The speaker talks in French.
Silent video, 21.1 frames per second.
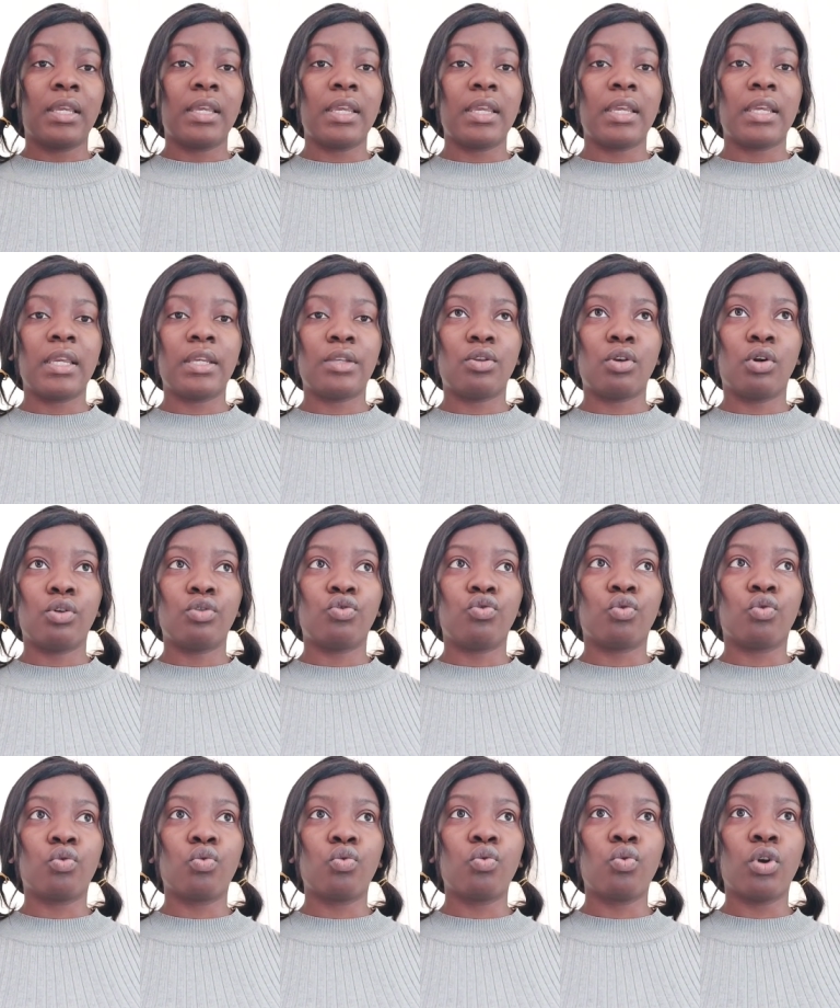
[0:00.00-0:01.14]
Et donc, du
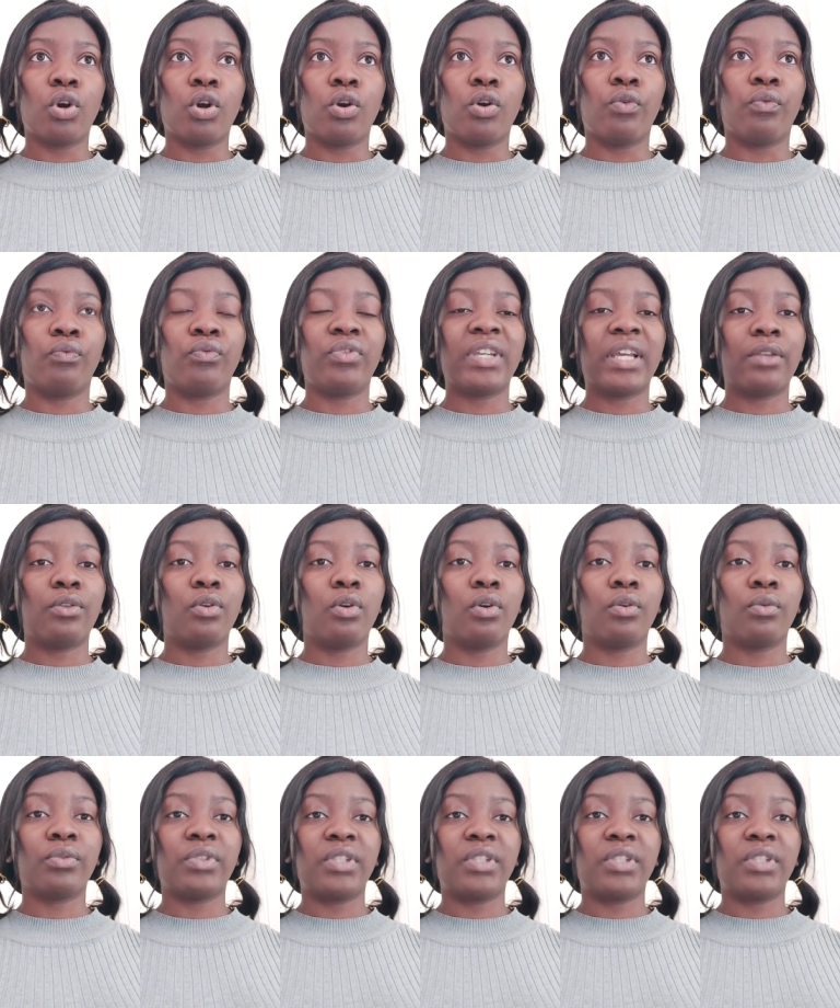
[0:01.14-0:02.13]
coup, oui euh, vous y a donc,